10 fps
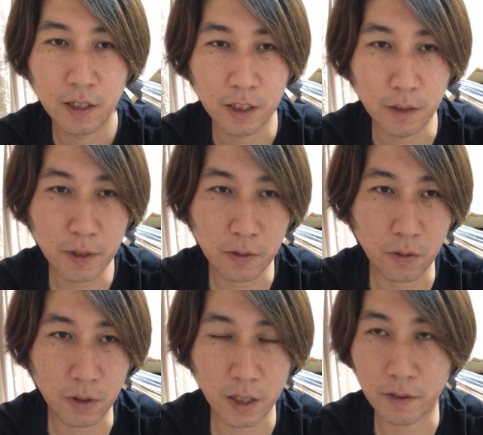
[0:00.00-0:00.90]
今の
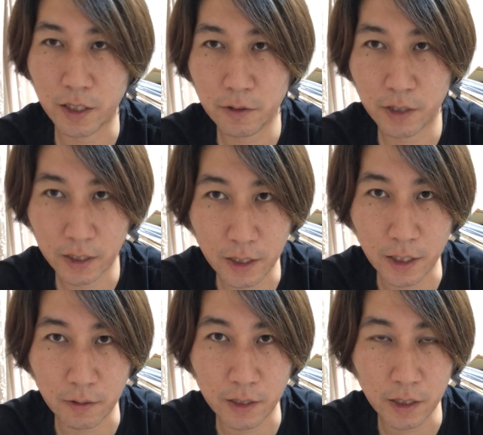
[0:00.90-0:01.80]
国会は何をやってんだ
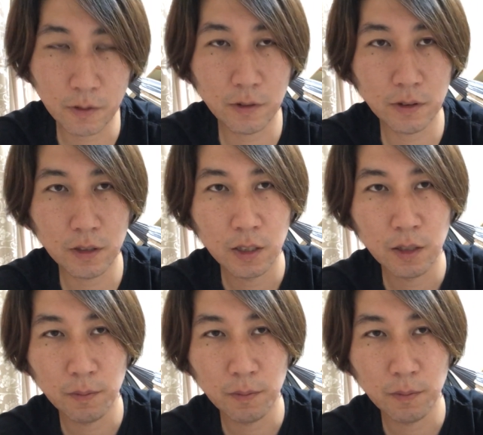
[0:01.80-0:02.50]
とかねこういう、